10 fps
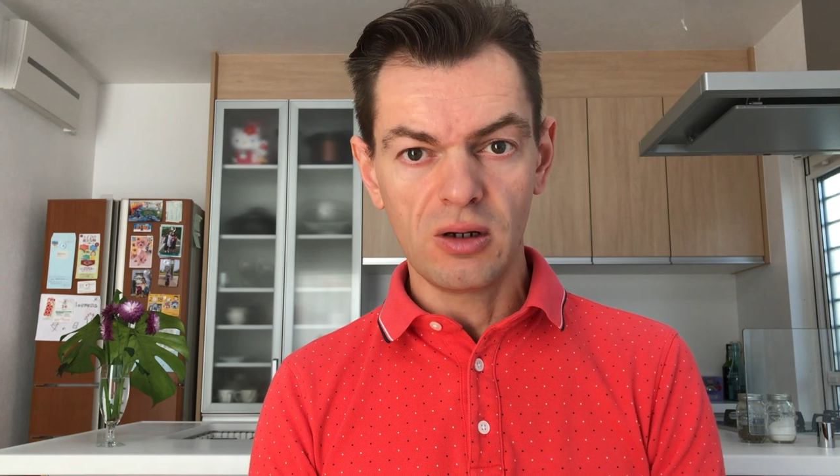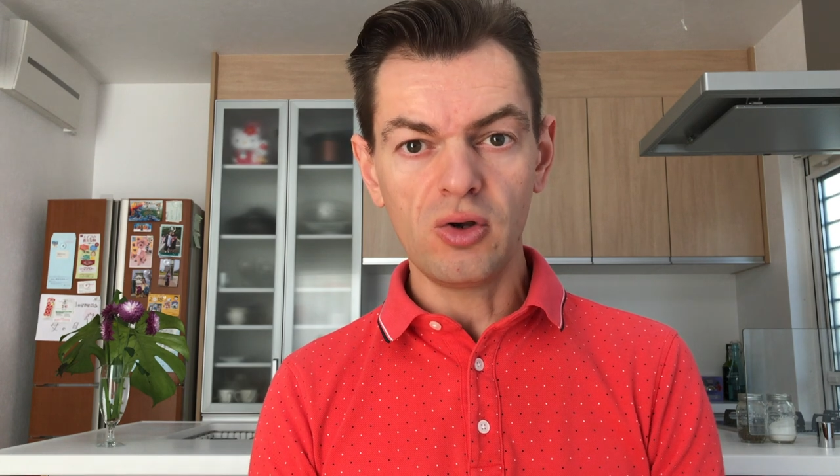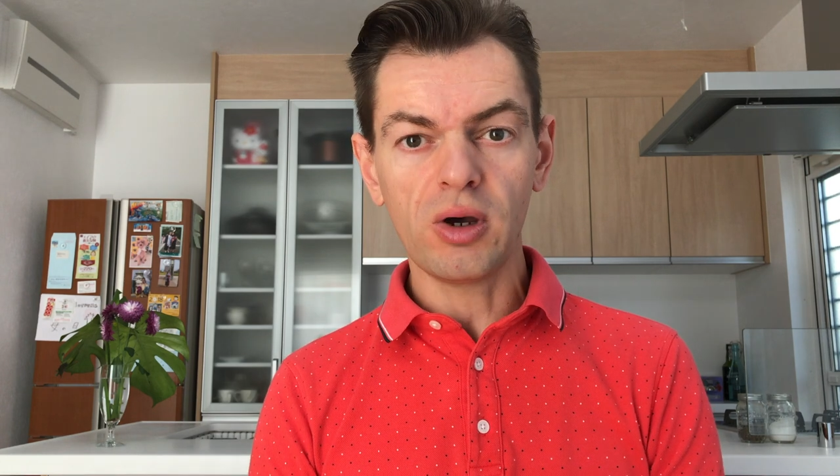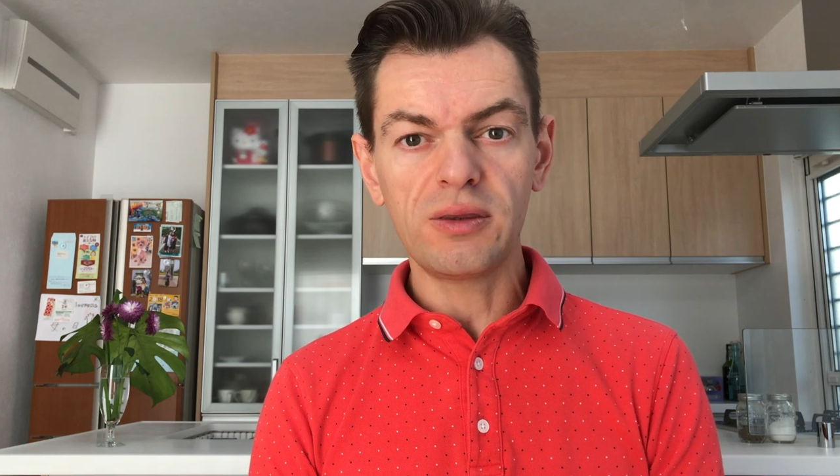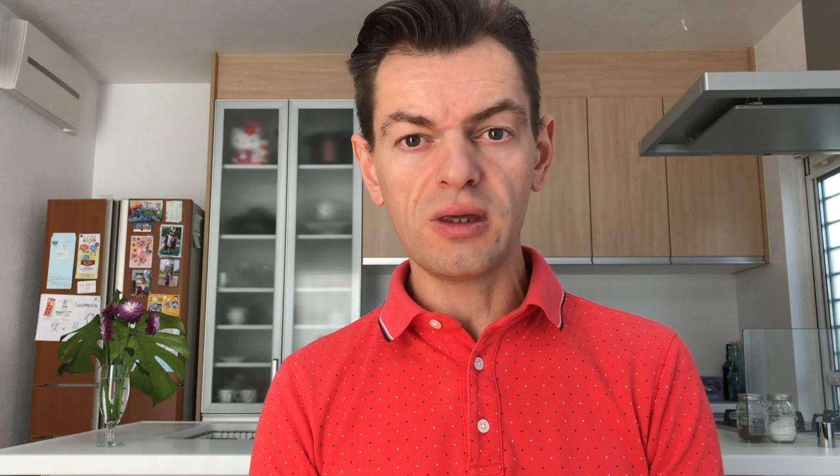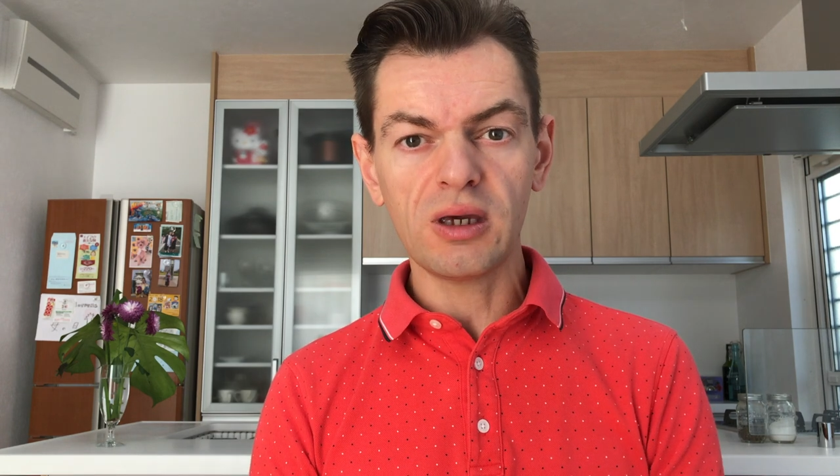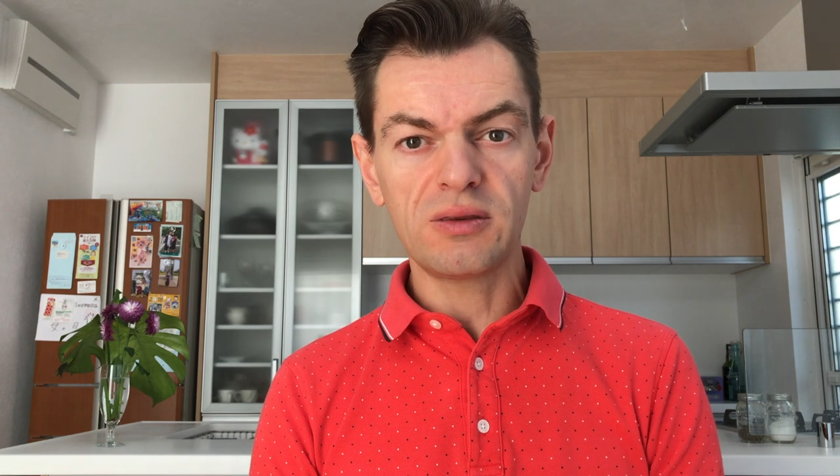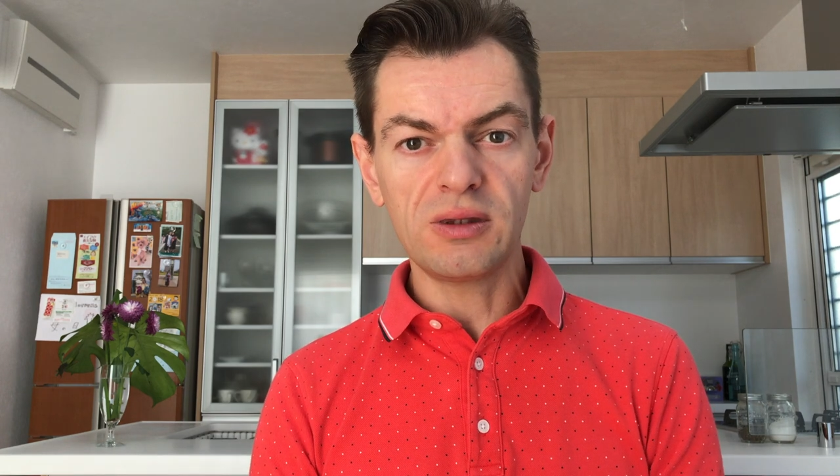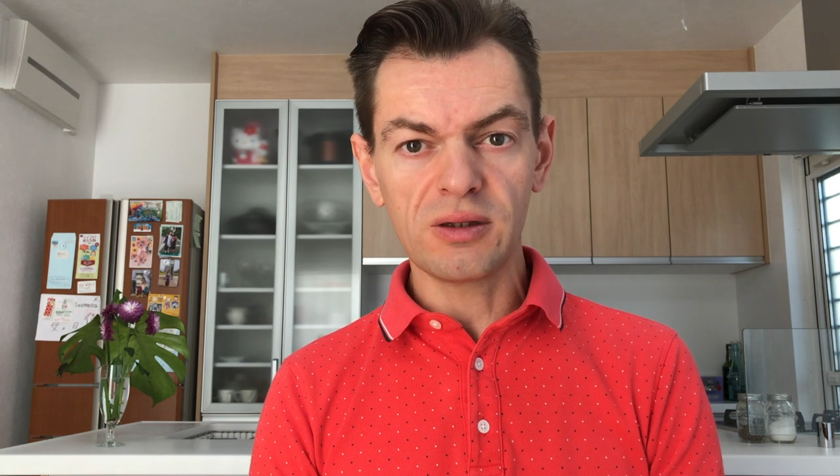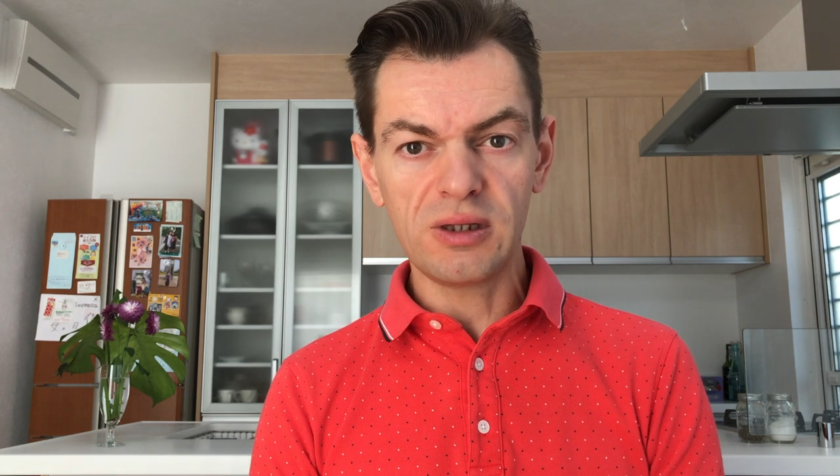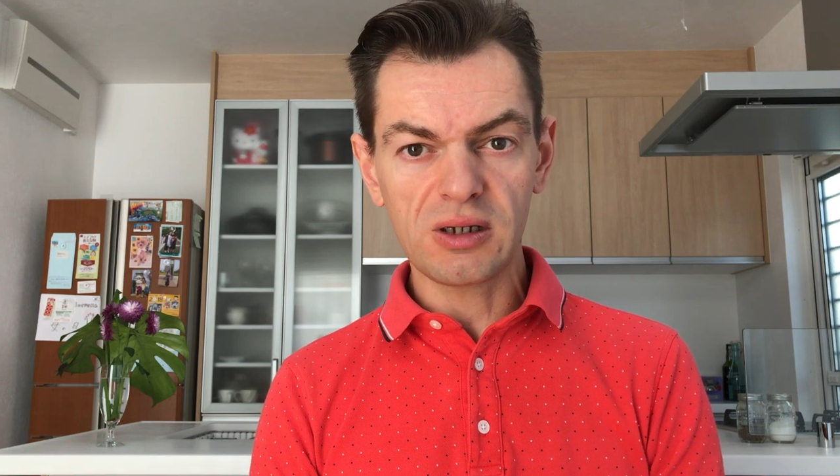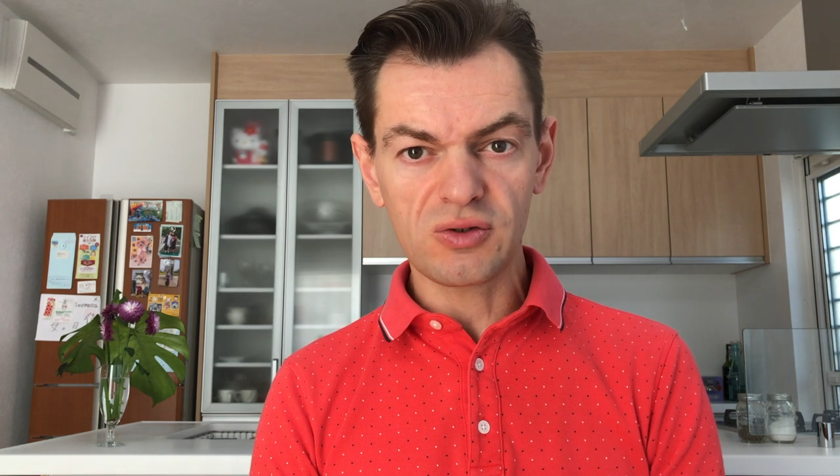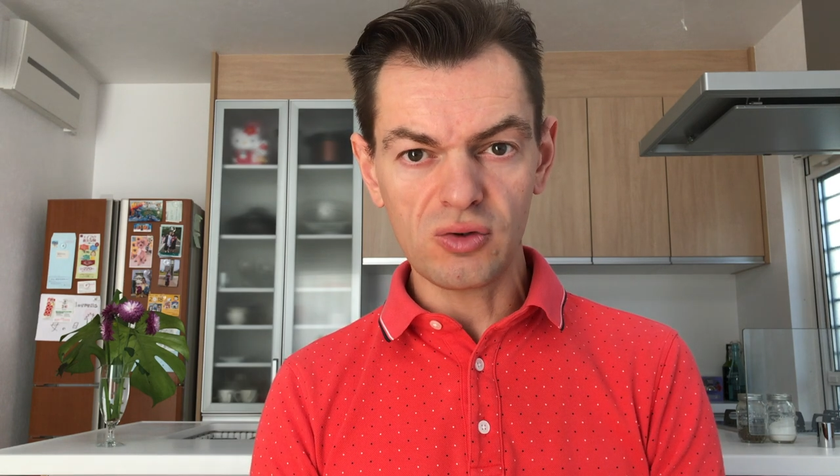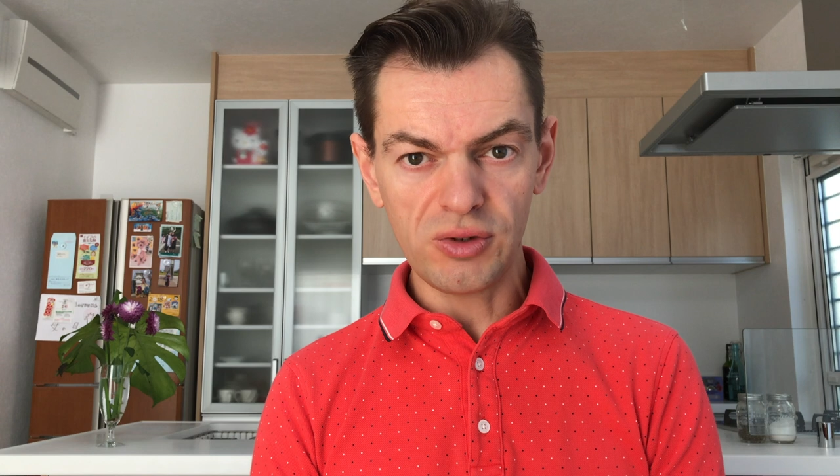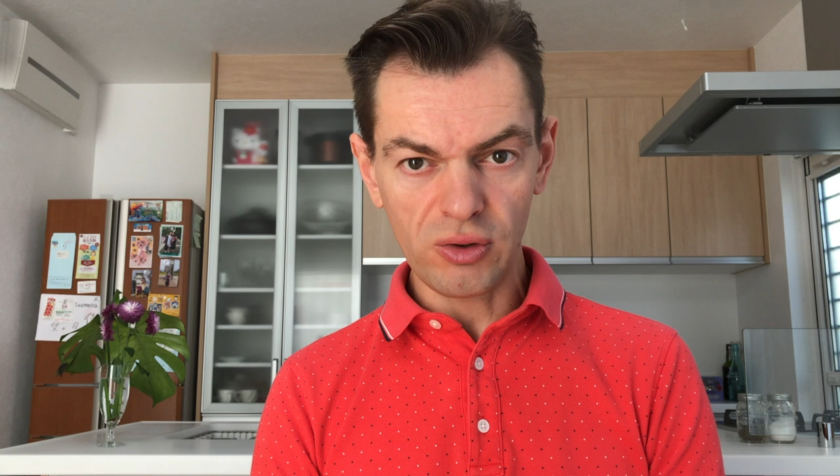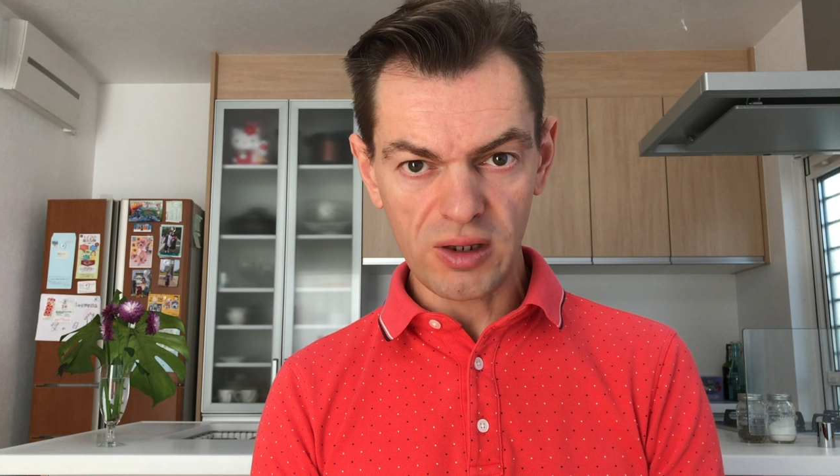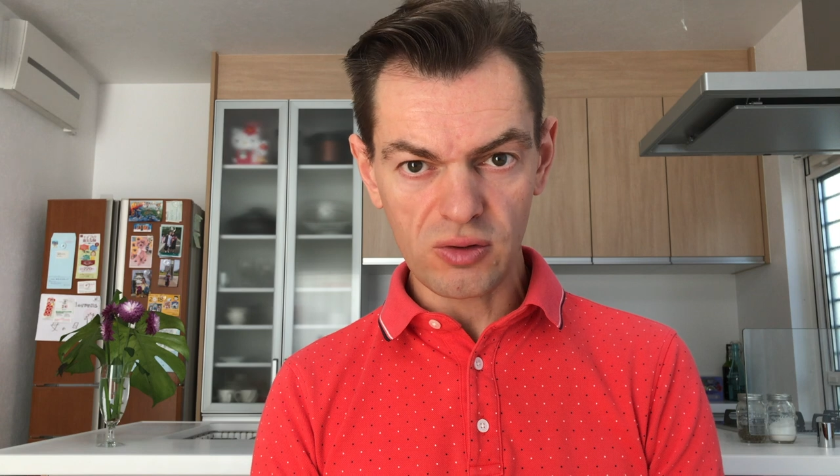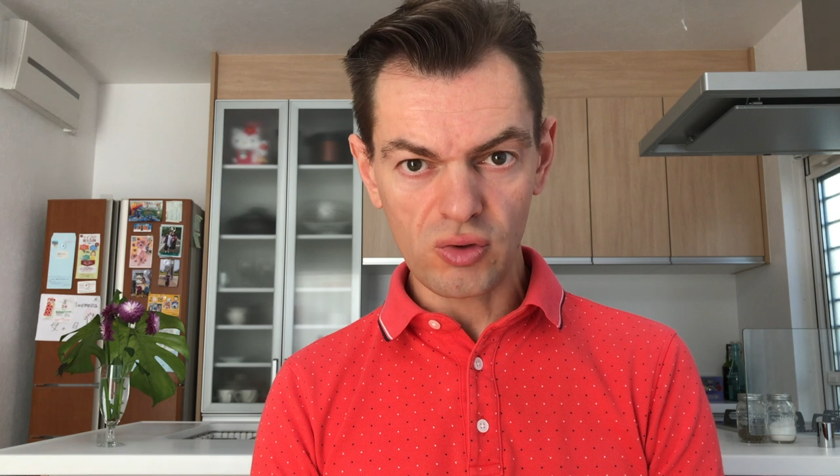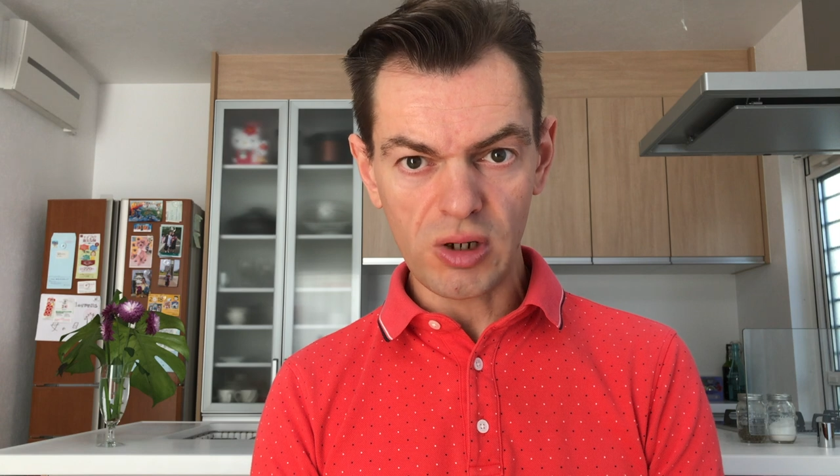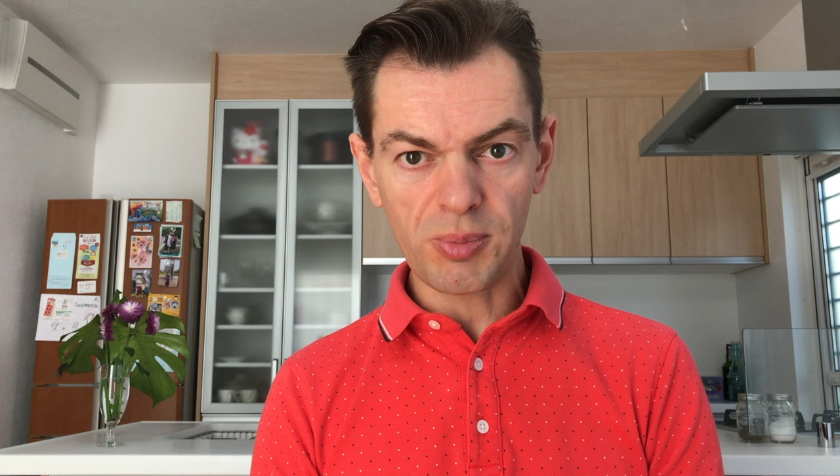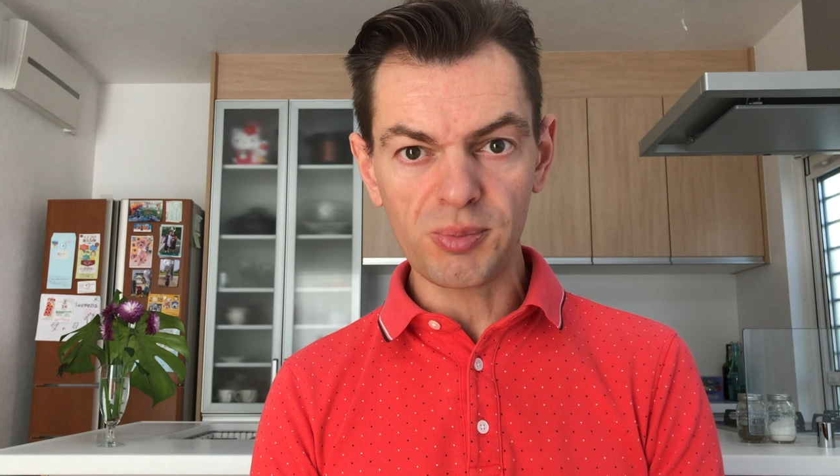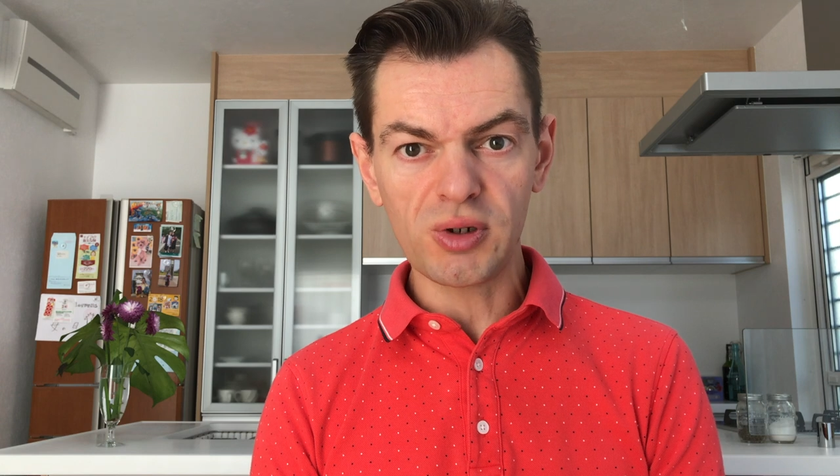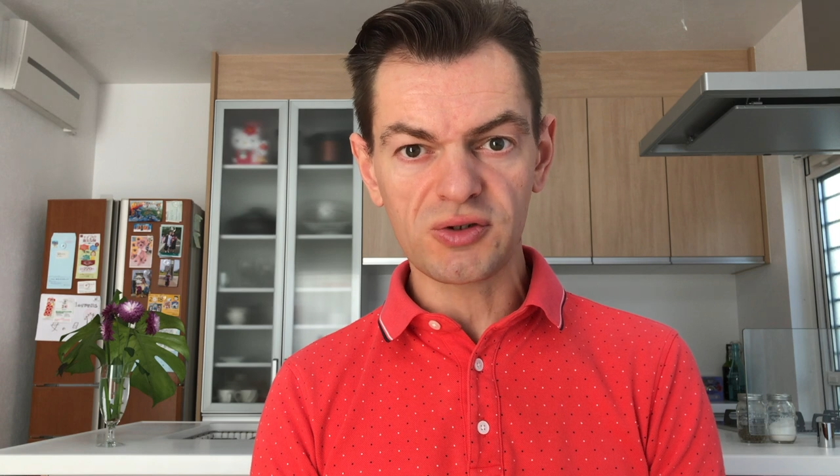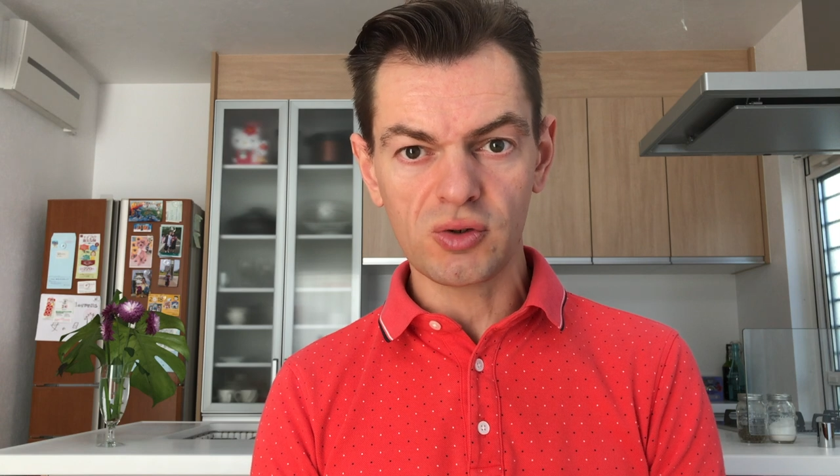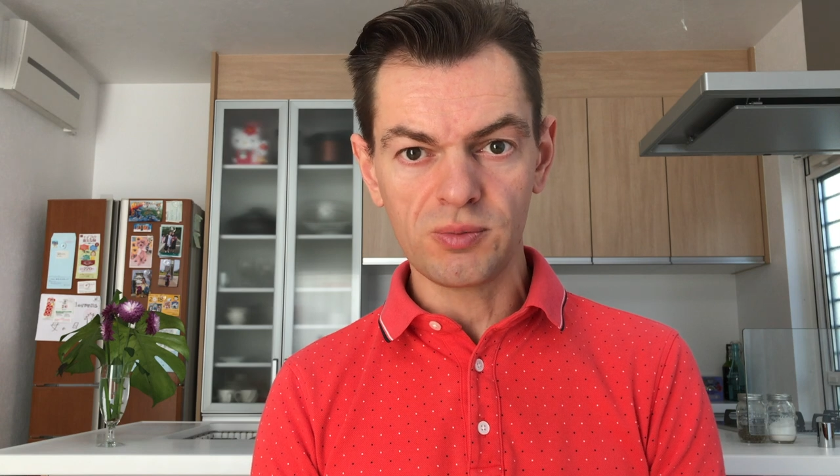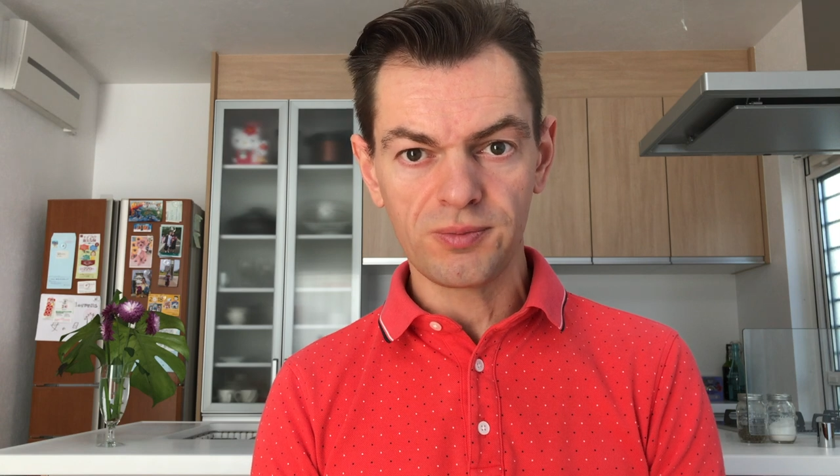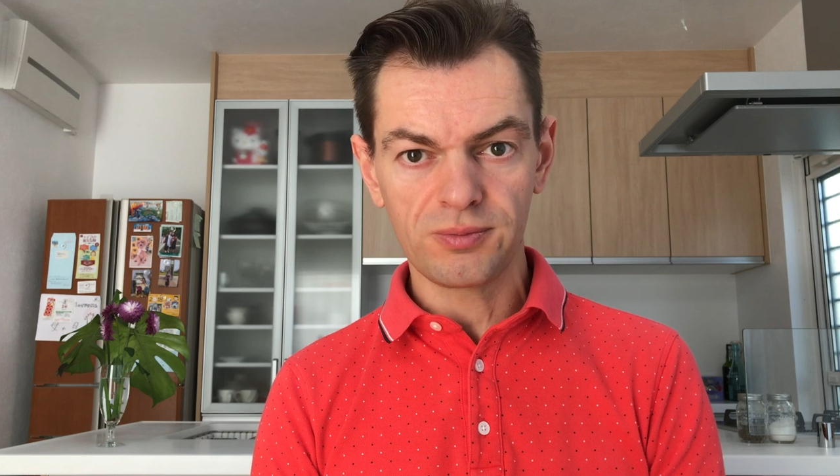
Leur intérêt est identique à celui du reste de la population.